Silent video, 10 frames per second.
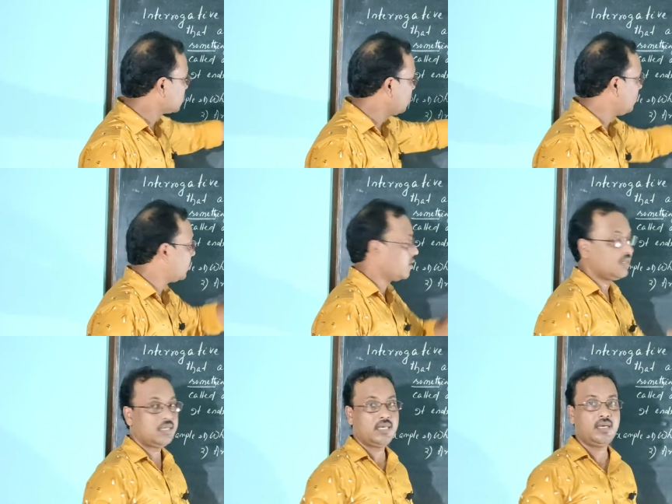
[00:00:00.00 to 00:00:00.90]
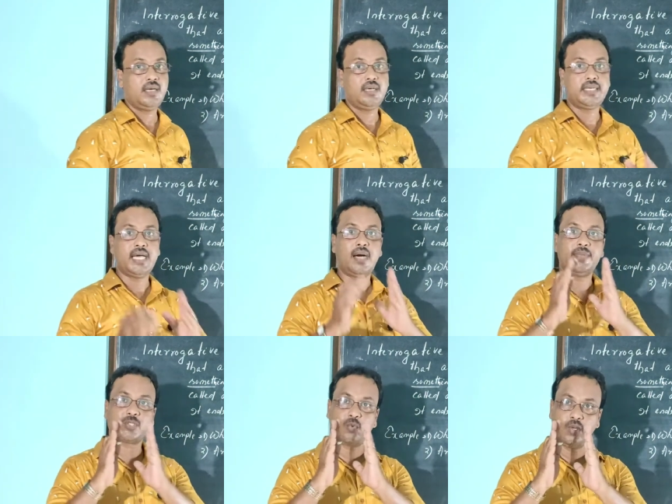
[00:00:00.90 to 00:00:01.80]
टू स्कूल क्या
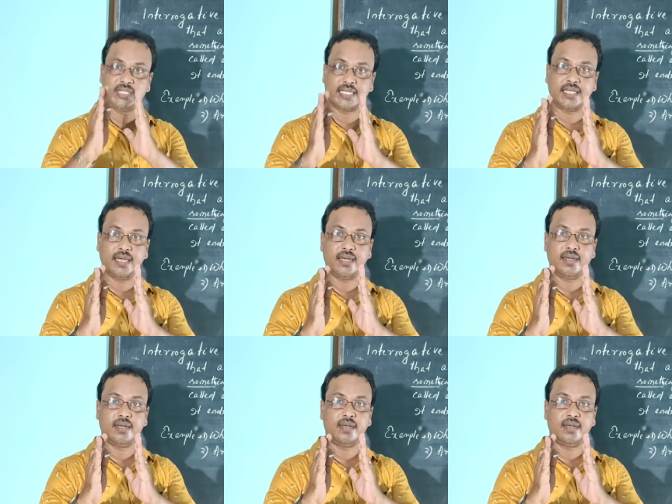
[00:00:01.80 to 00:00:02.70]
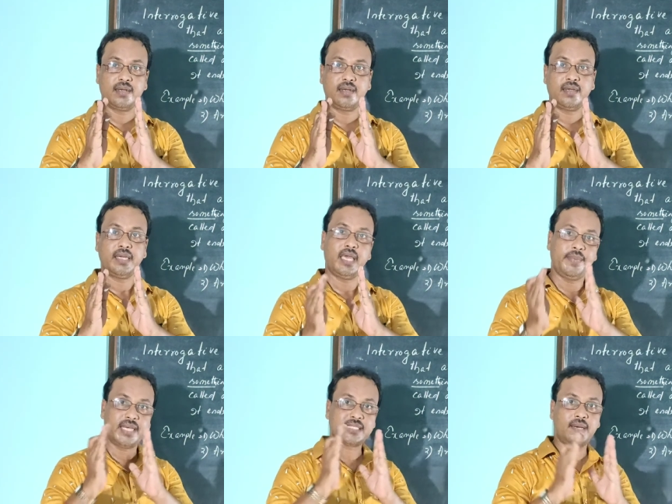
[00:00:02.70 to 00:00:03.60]
आप स्कूल जाते हैं ये
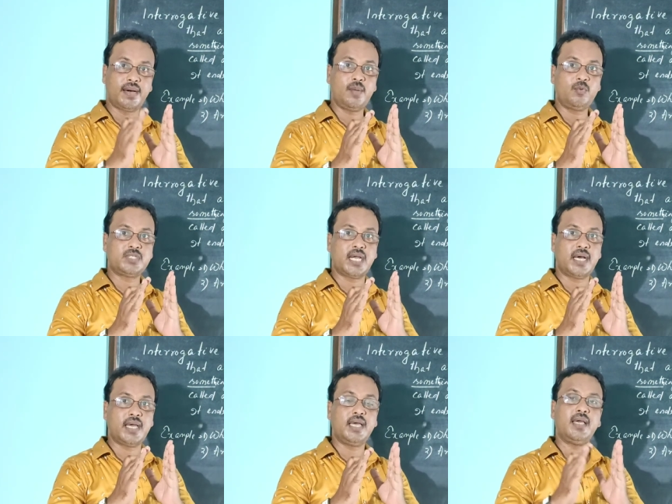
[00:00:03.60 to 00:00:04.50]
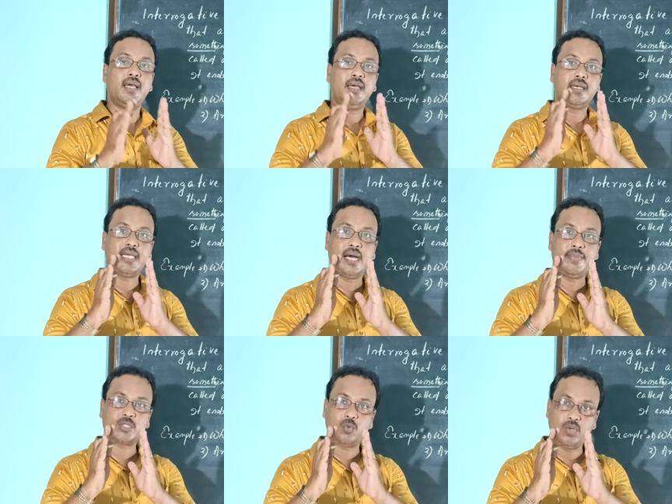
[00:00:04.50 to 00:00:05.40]
भी एक सवाल पूछ रहा है क्या
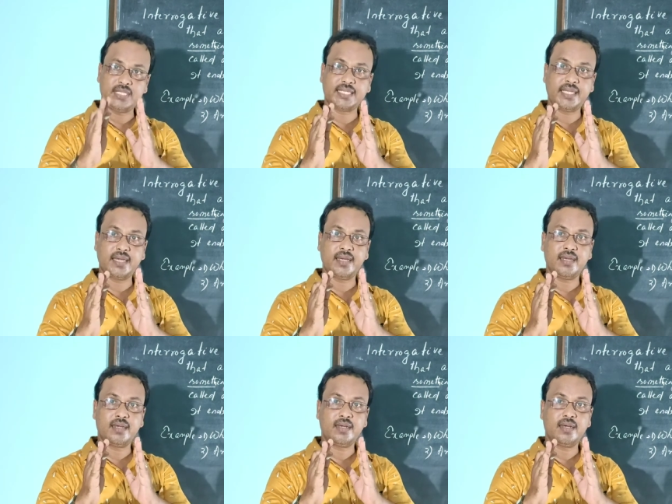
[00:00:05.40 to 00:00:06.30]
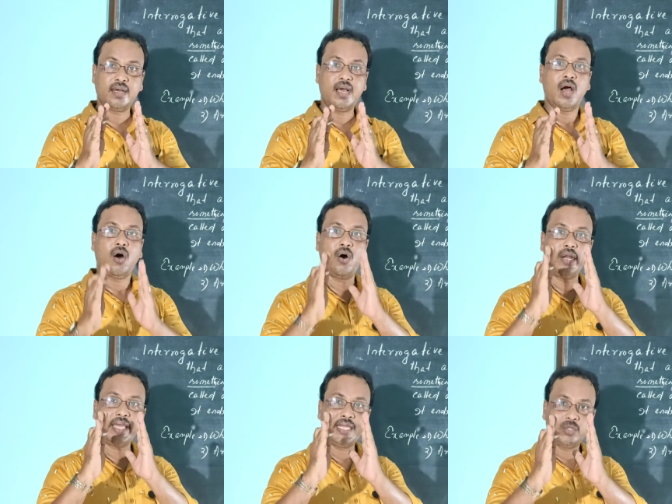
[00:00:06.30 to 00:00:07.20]
आप स्कूल जाते हैं
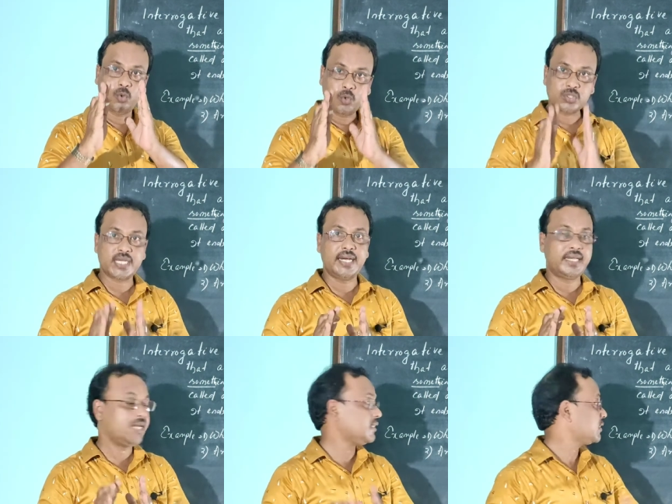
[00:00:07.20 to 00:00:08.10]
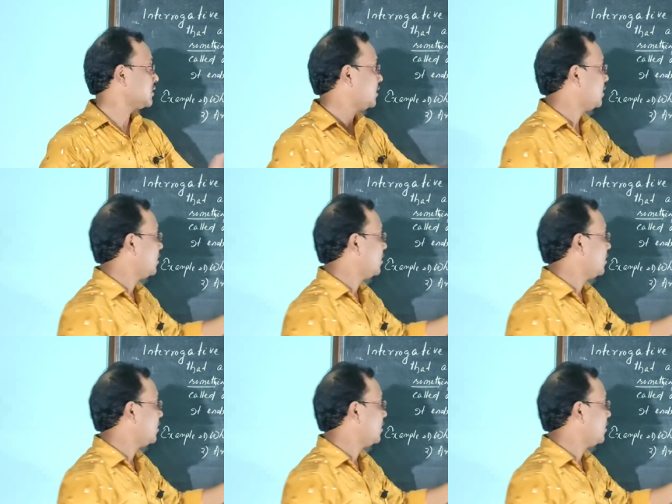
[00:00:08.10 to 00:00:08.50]
और ये दोनों सेंटेंस